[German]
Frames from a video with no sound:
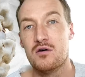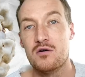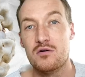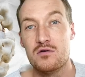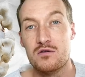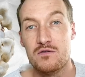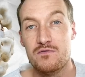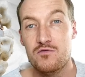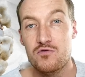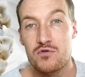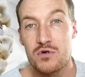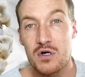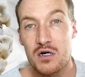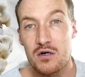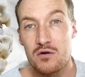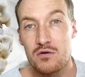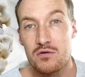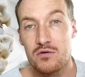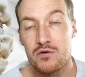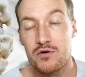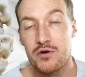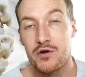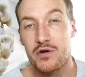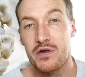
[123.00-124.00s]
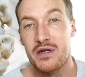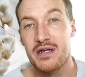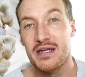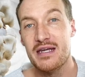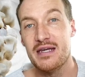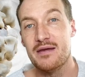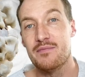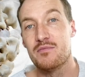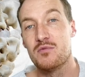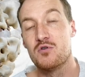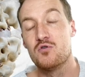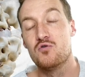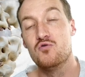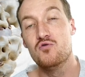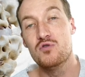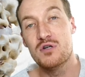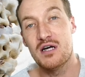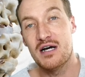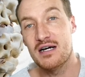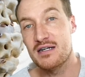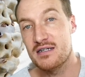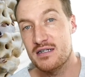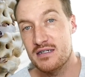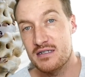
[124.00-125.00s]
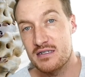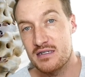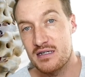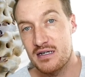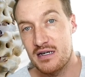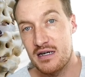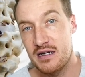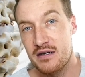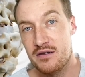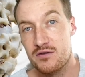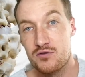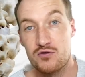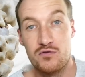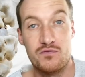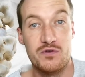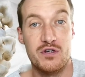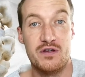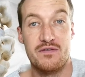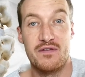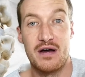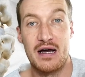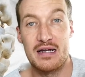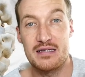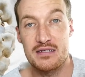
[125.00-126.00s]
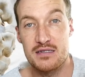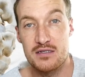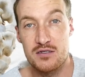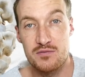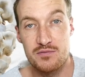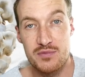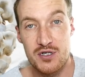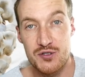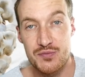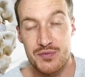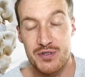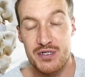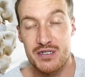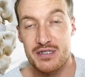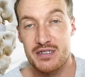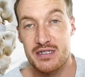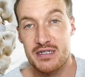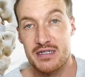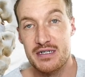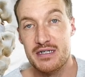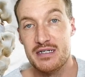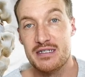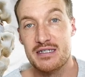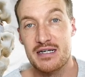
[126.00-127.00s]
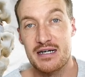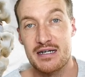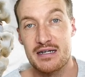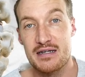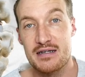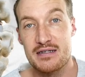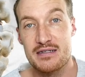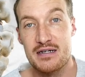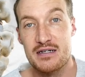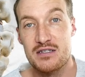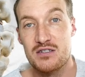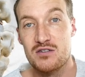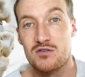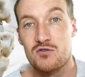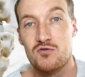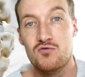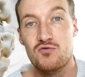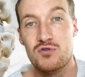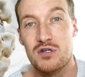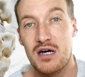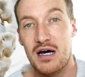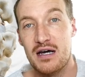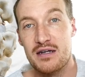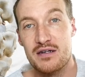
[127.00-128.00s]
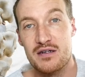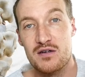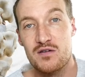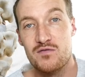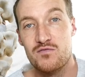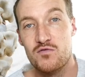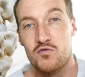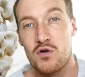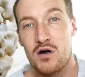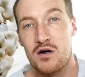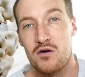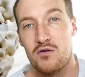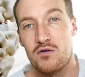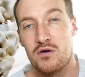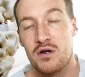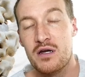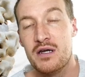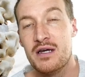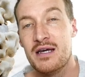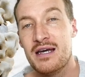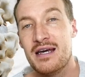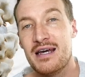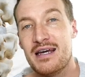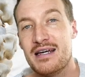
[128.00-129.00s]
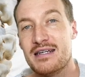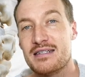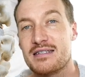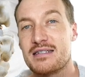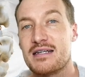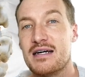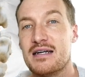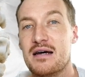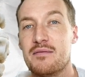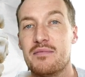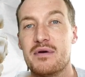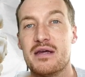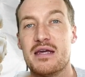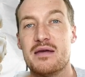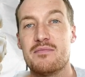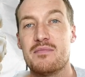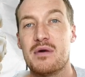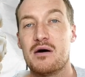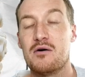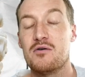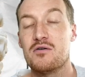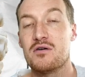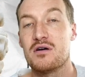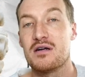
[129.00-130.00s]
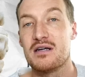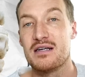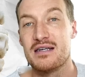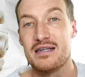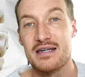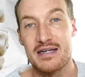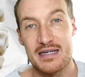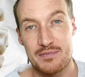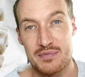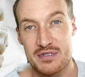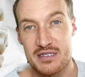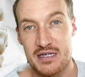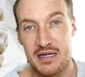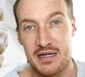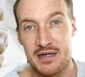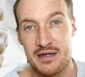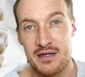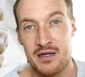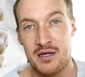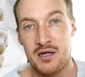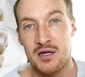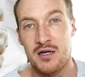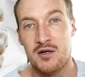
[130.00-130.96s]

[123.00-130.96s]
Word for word: Und Wucherungen können eben gutartig sein, so wie eine Warze zum Beispiel, ist ja nichts anderes als eine gutartige Wucherung. Es kann aber eben auch Krebs sein.